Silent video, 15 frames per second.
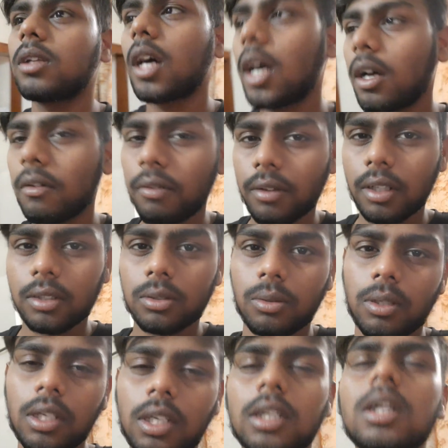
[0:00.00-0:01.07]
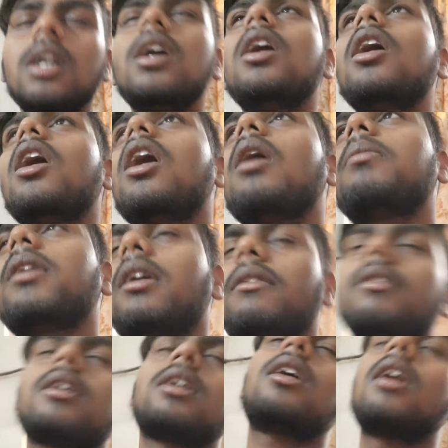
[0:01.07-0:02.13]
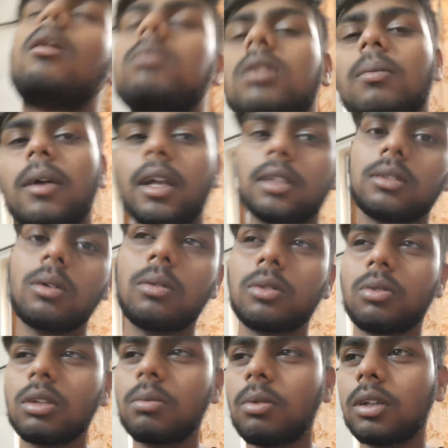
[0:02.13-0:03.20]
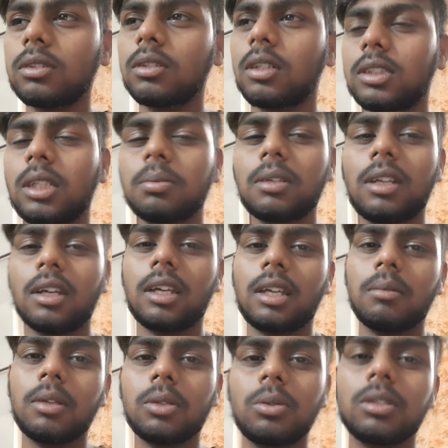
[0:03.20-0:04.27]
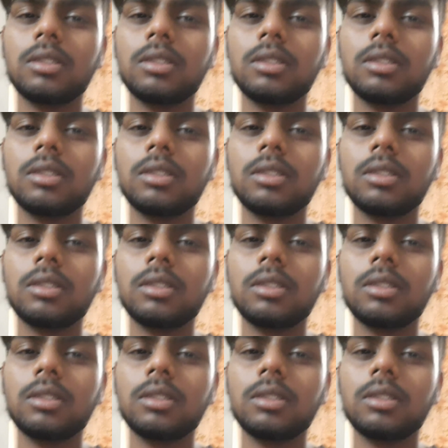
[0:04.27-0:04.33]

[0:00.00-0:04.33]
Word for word: ना फ्रेश होकर अपना फिर आराम से बैठता हूँ क्योंकि बहुत अजीब सा लग रहा है मैं दो